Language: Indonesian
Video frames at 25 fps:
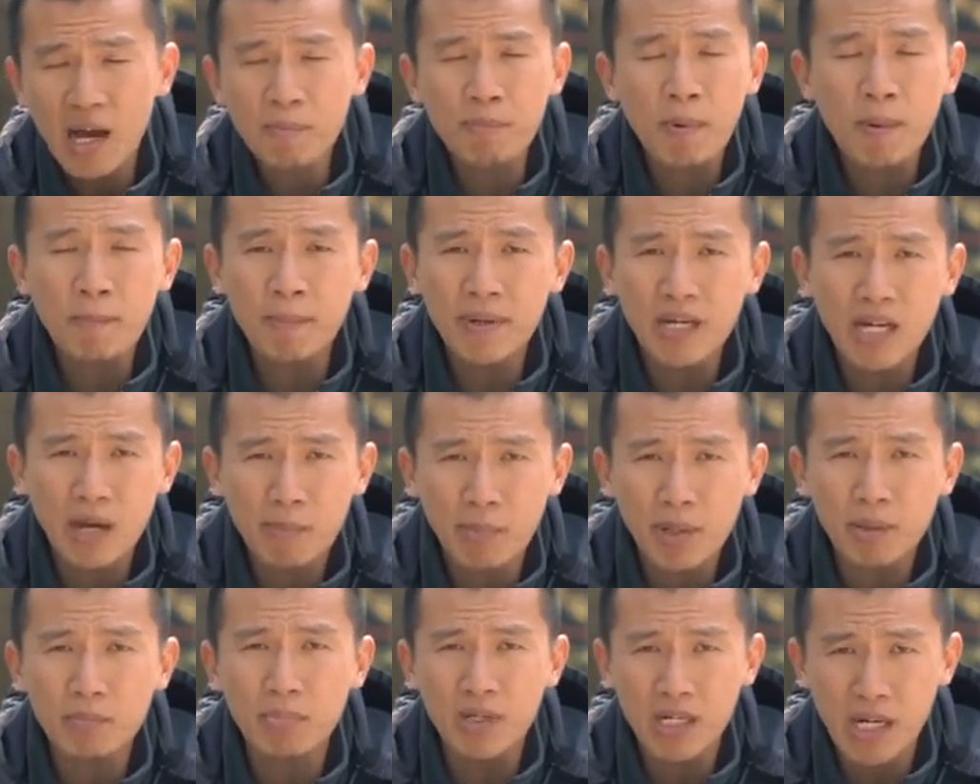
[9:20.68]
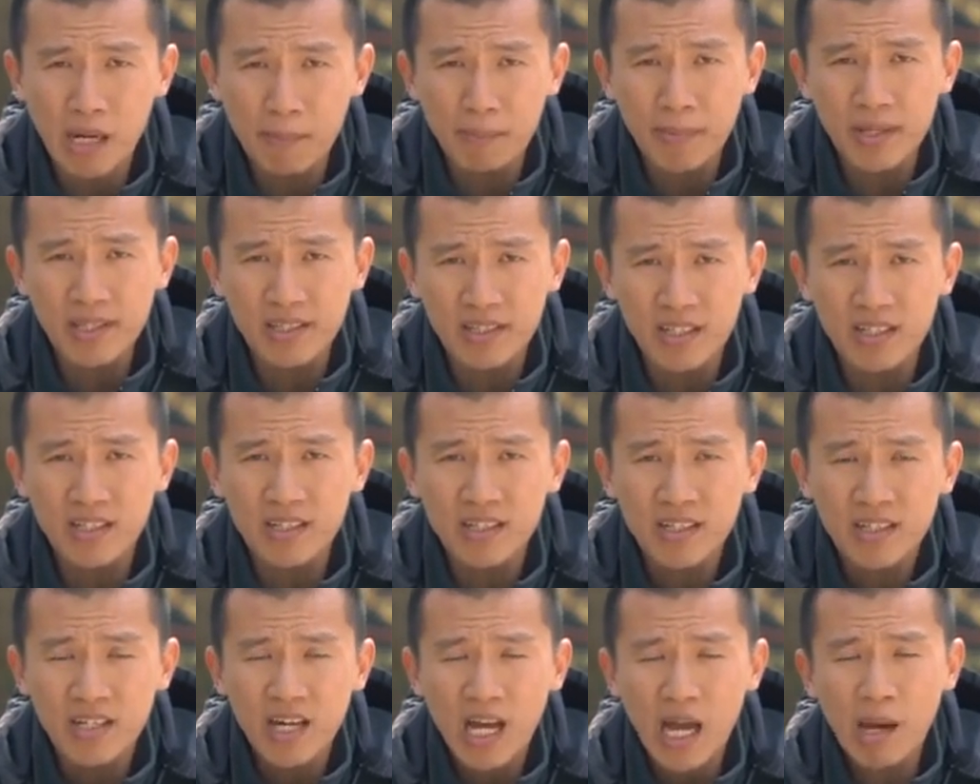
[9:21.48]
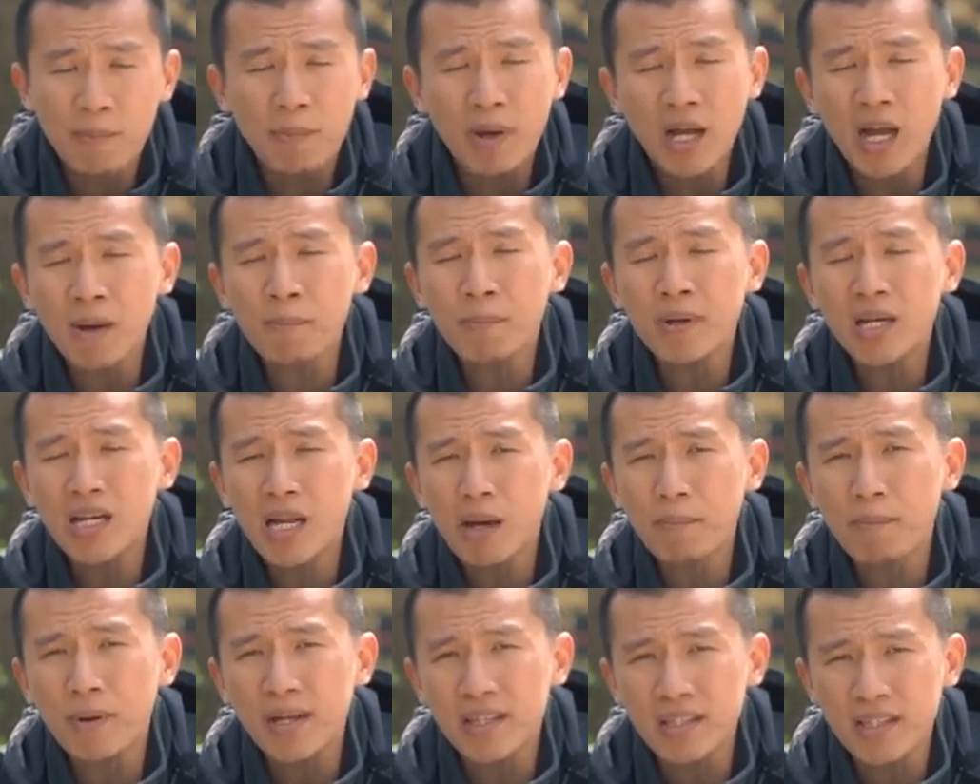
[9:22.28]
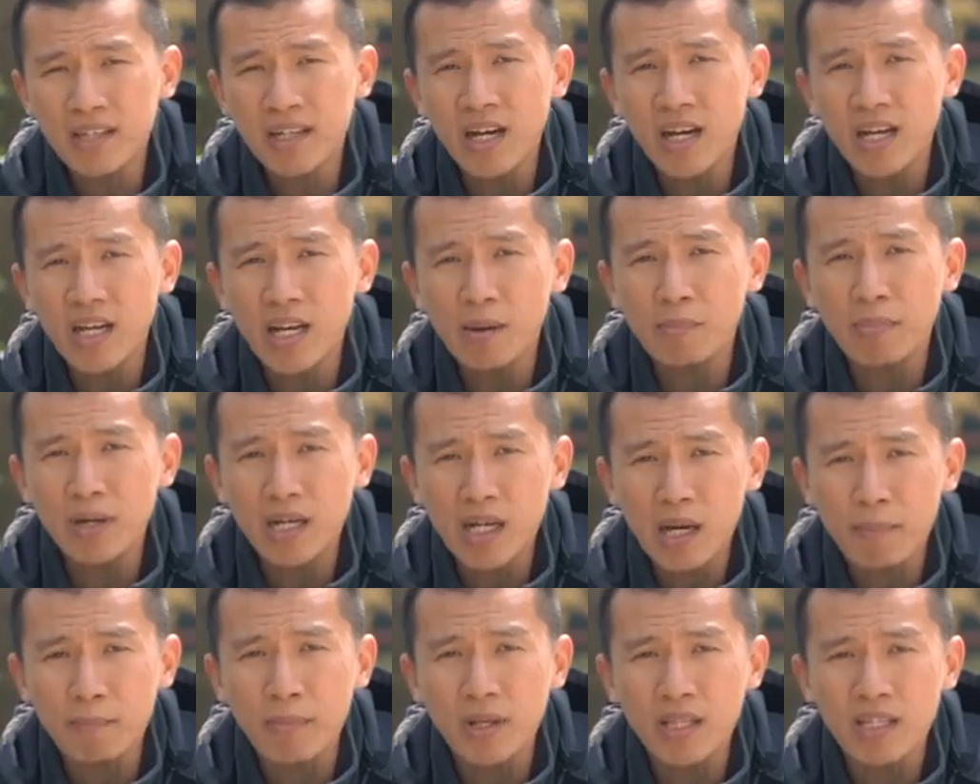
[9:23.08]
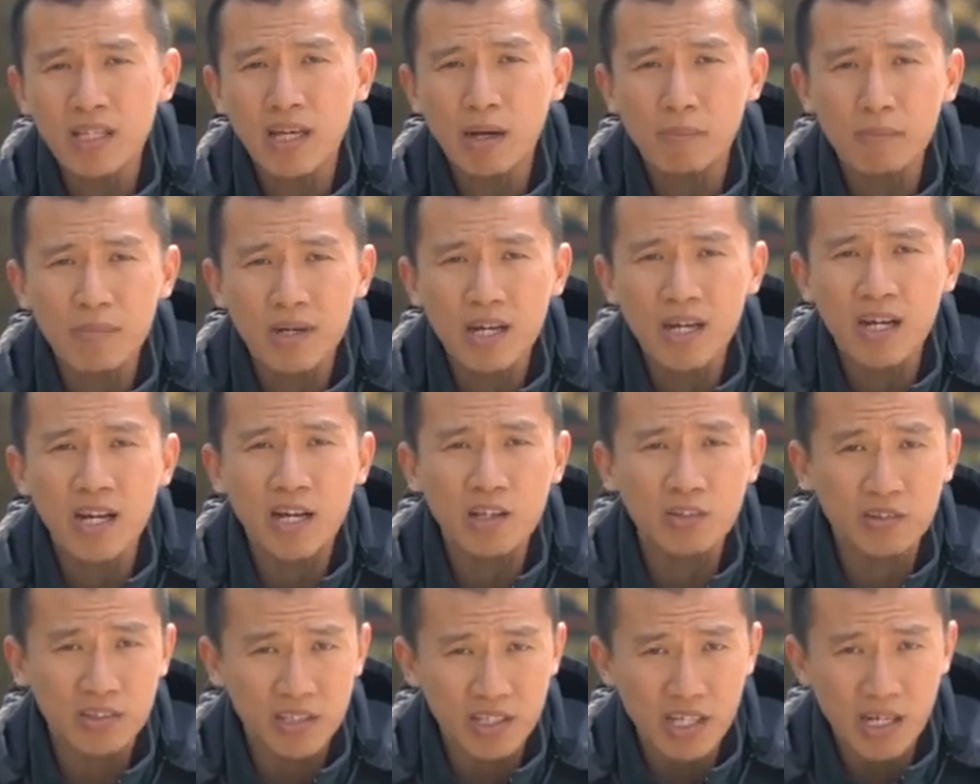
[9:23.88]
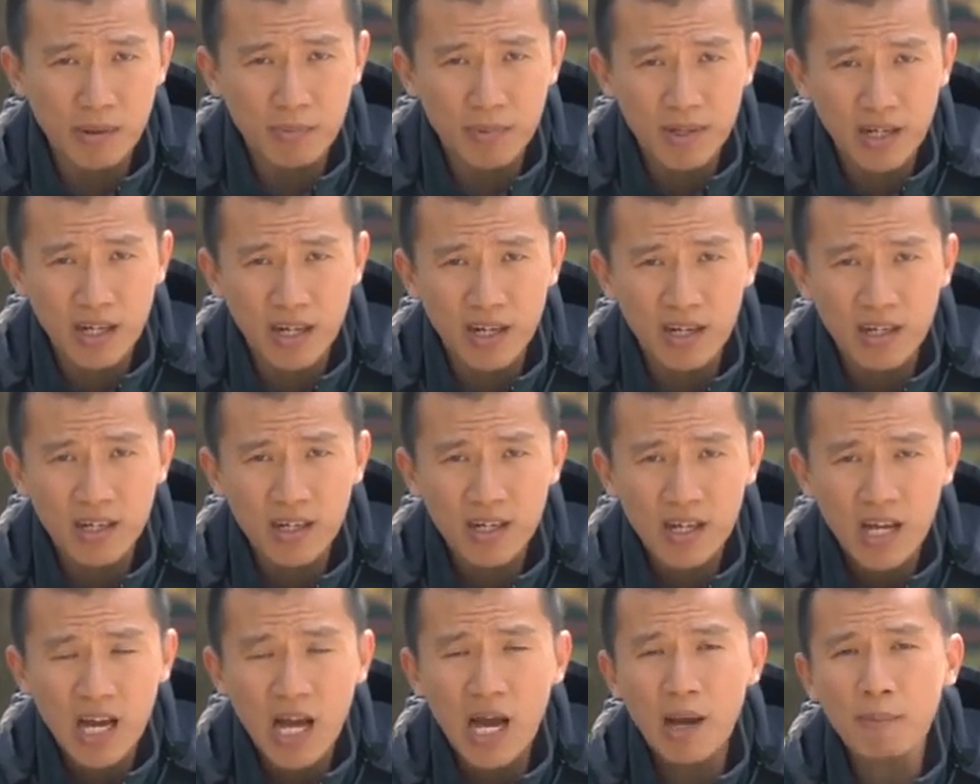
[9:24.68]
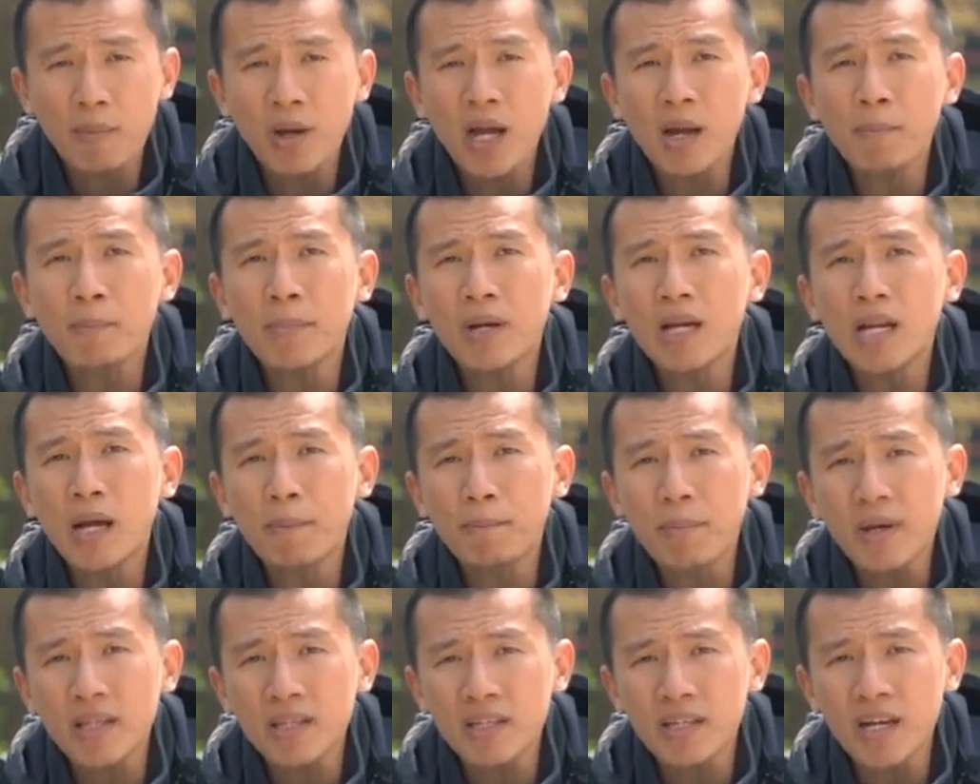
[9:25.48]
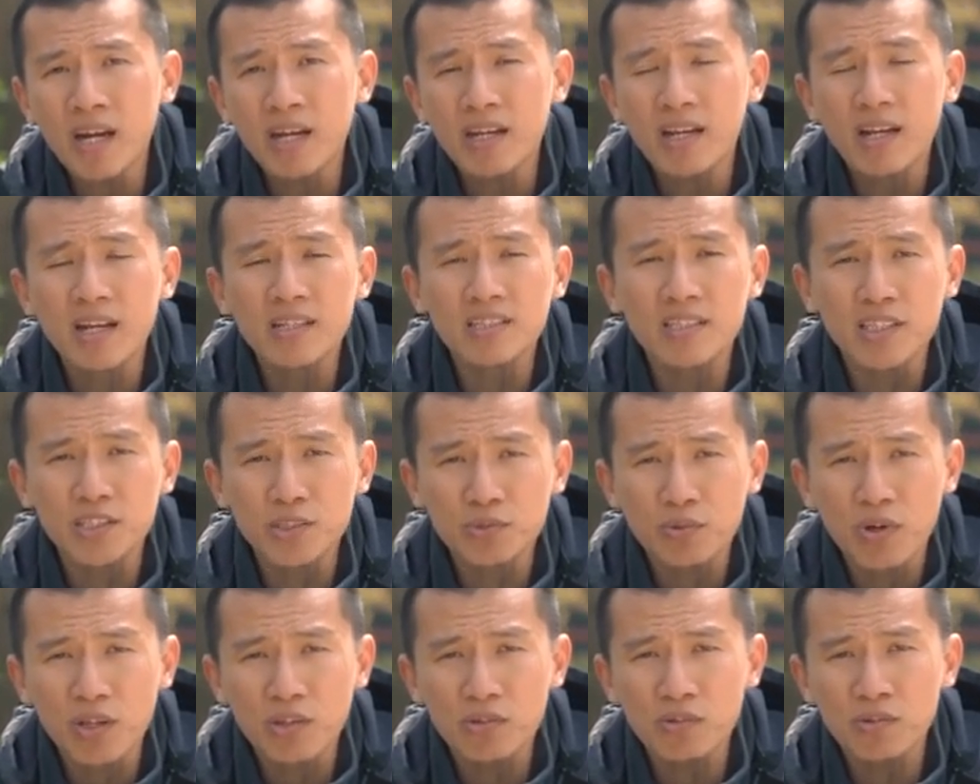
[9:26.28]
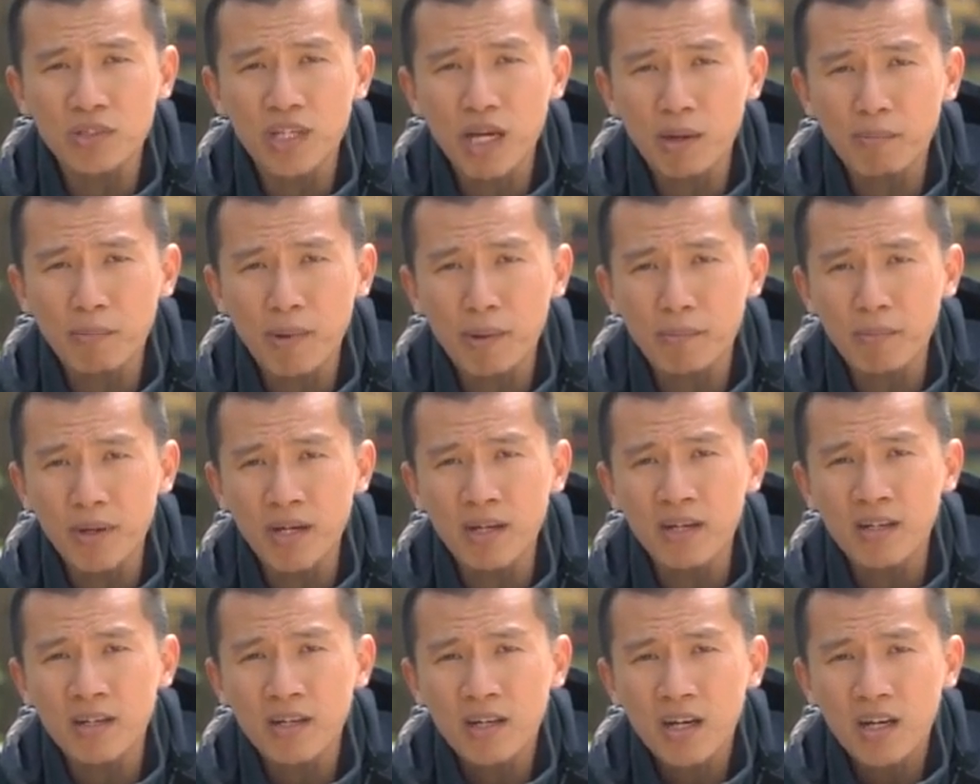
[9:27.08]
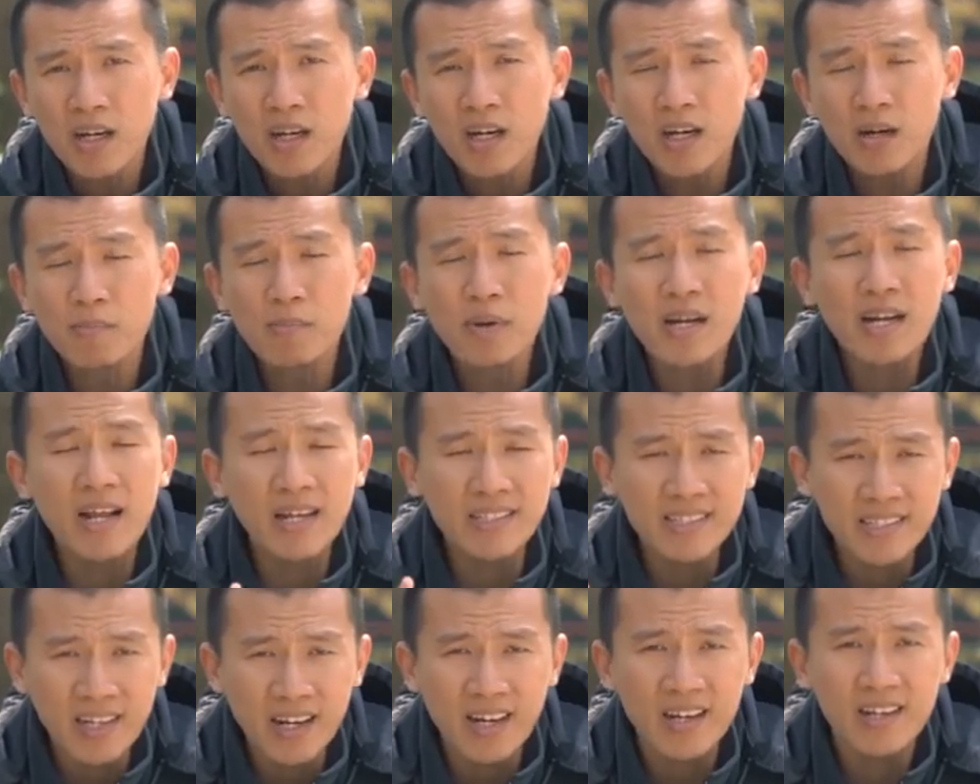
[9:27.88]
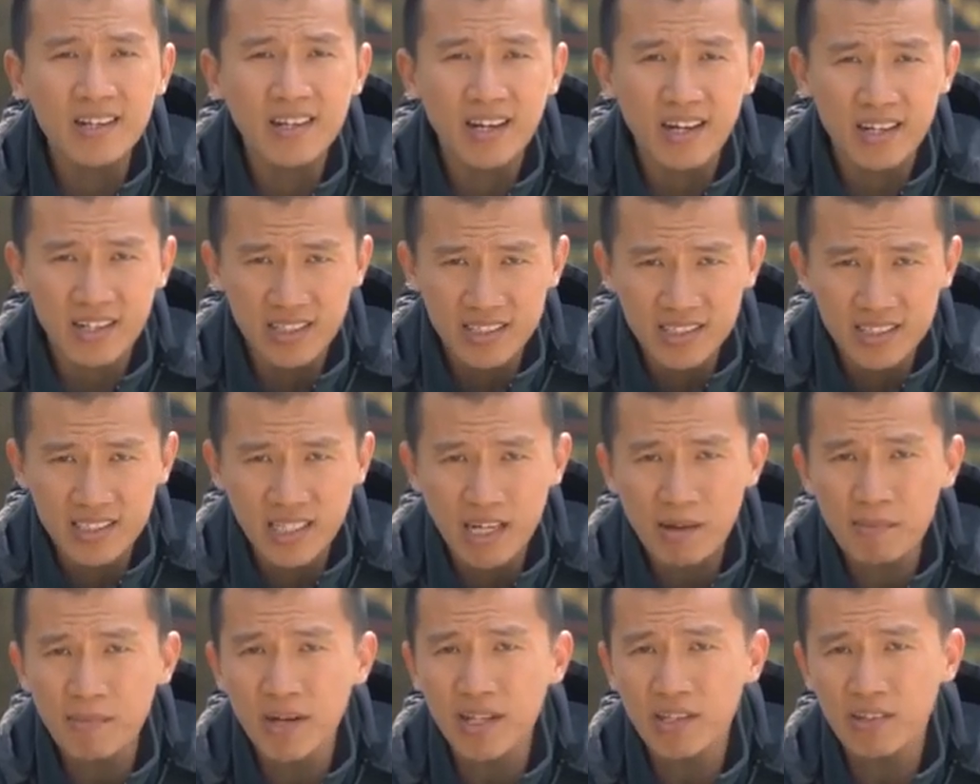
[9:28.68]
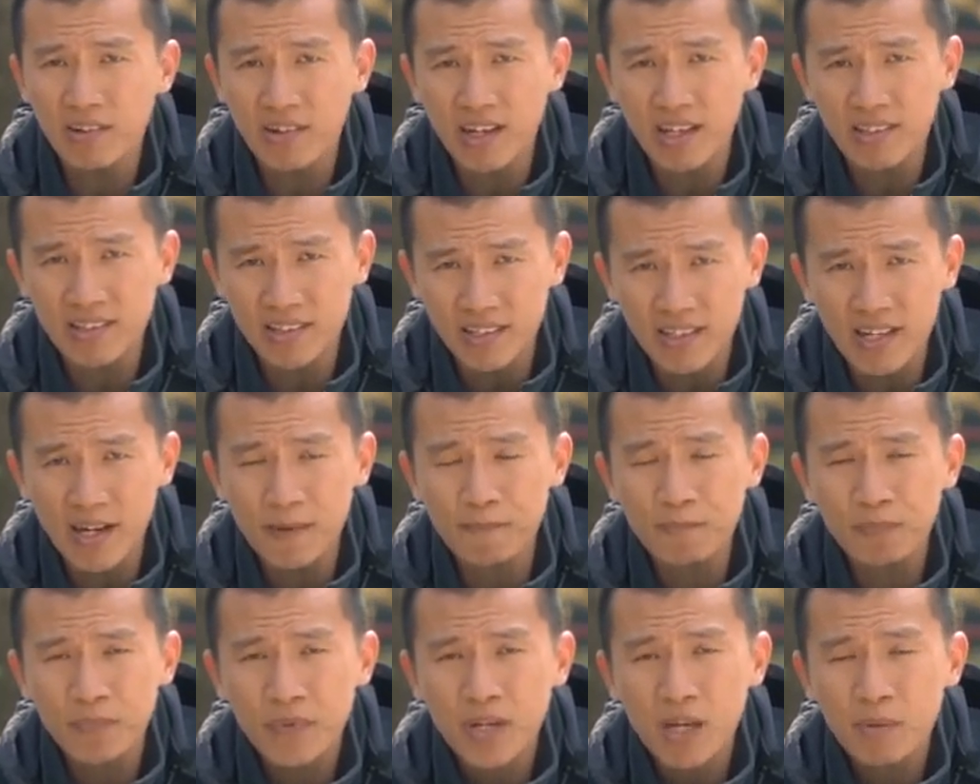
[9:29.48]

apa pendapat-pendapatnya. Apakah pendapatnya adalah pendapat yang benar atau tidak benar? Apakah pendapatnya adalah sesuatu yang memang eh, berdasarkan dengan Islam ataukah tidak?